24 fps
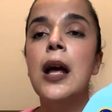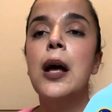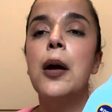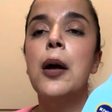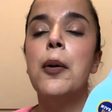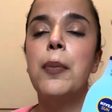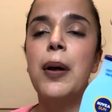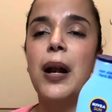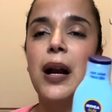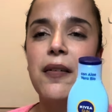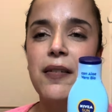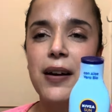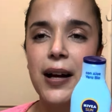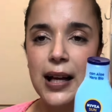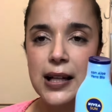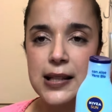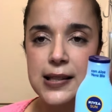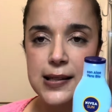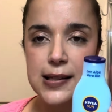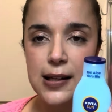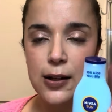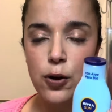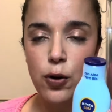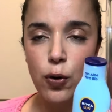per la
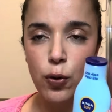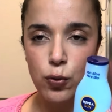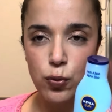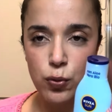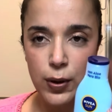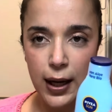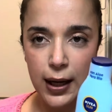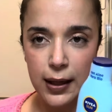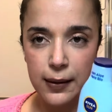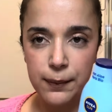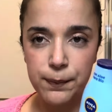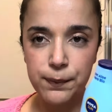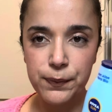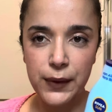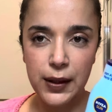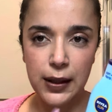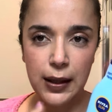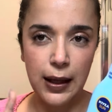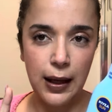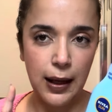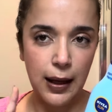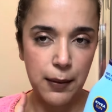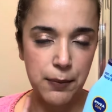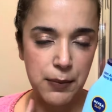vacanza ne ho una
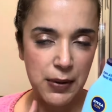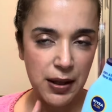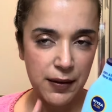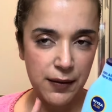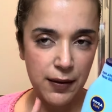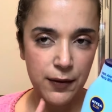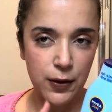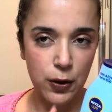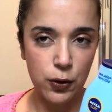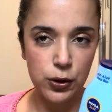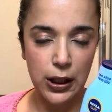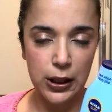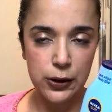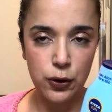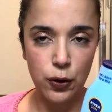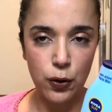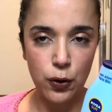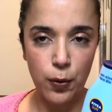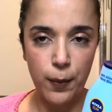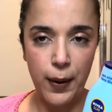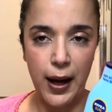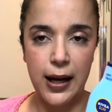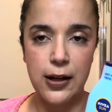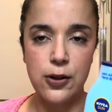che mi avevano dato in
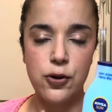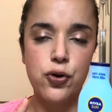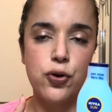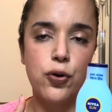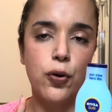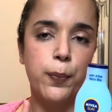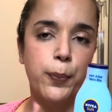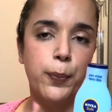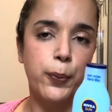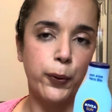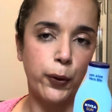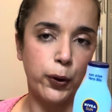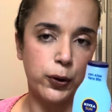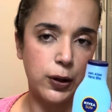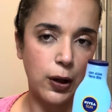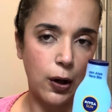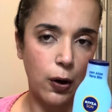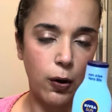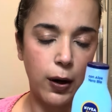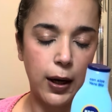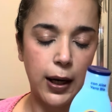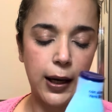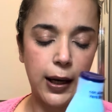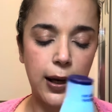omaggio, porterò
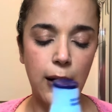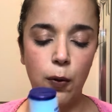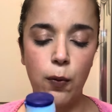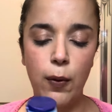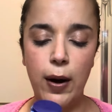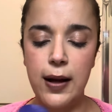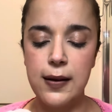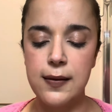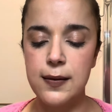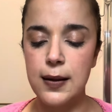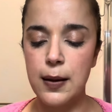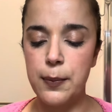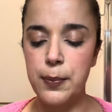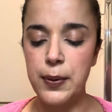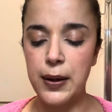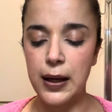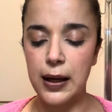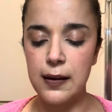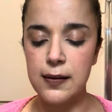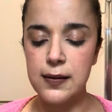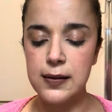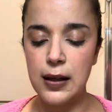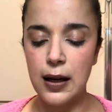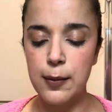anche questa perché
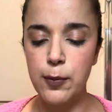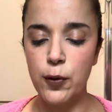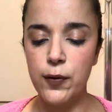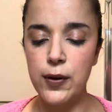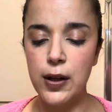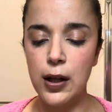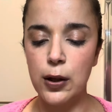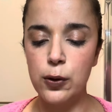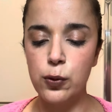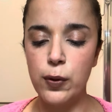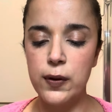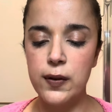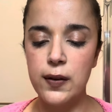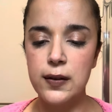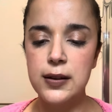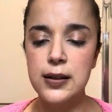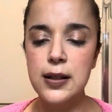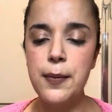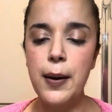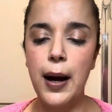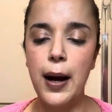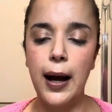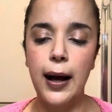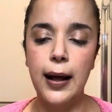staremo via due
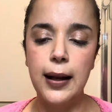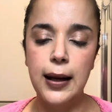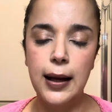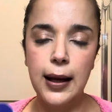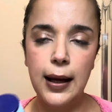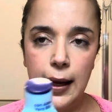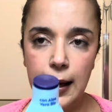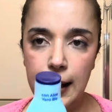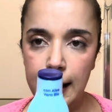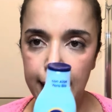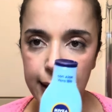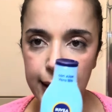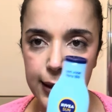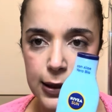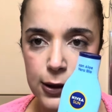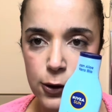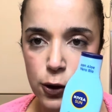settimane e il